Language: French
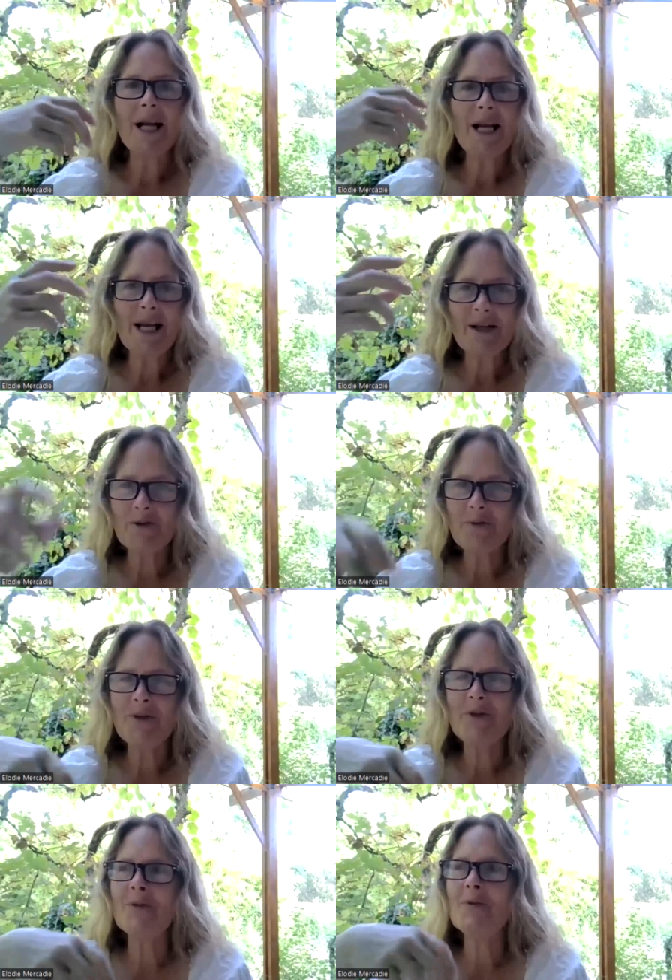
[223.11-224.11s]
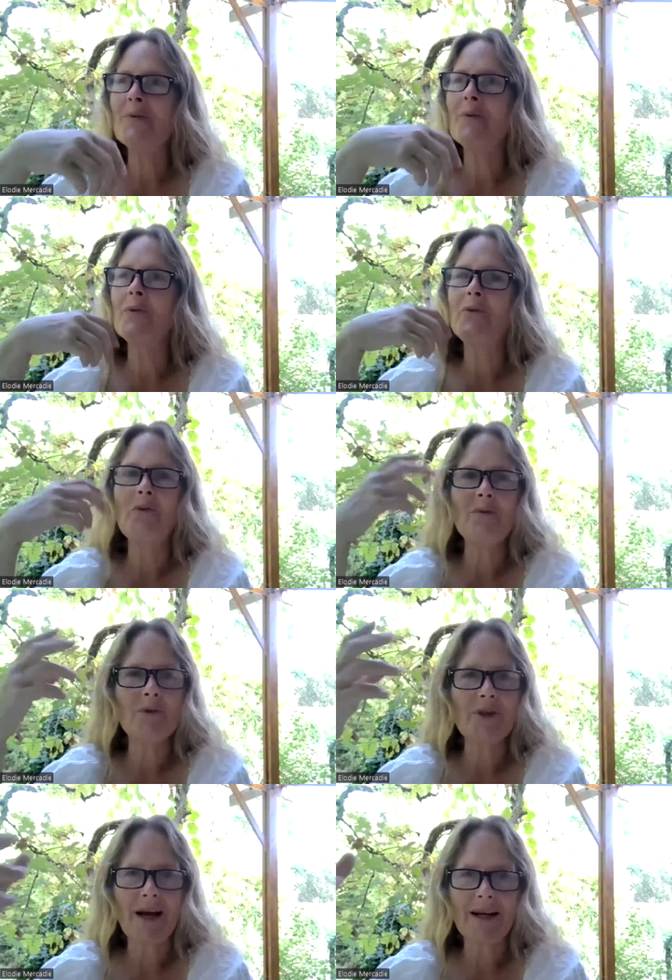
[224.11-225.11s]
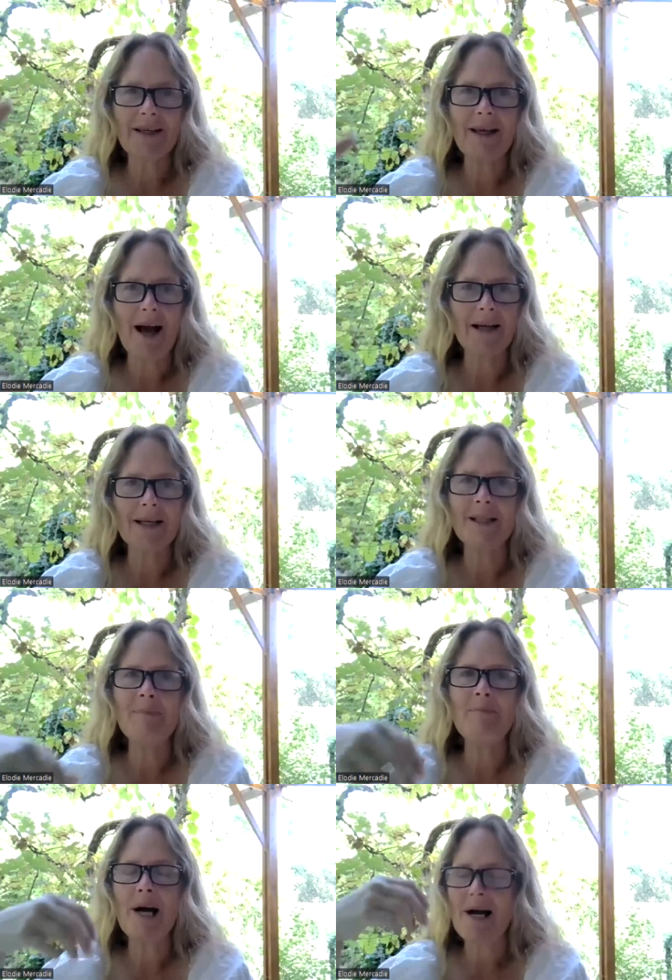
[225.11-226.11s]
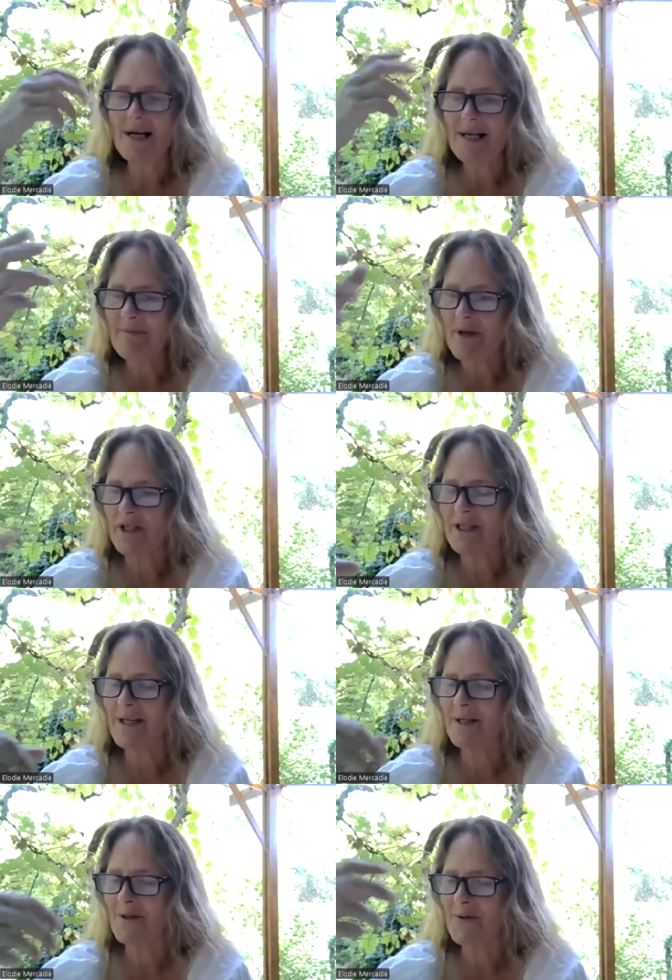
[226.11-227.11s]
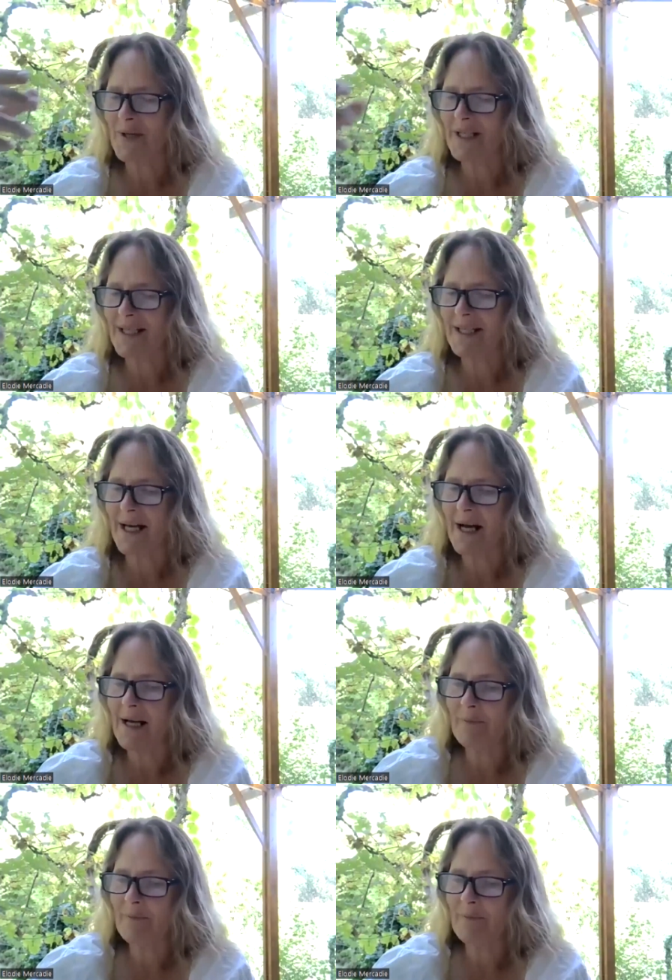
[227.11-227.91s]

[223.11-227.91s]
l'intuition, tout le monde archétypal, l'imagination, etc.,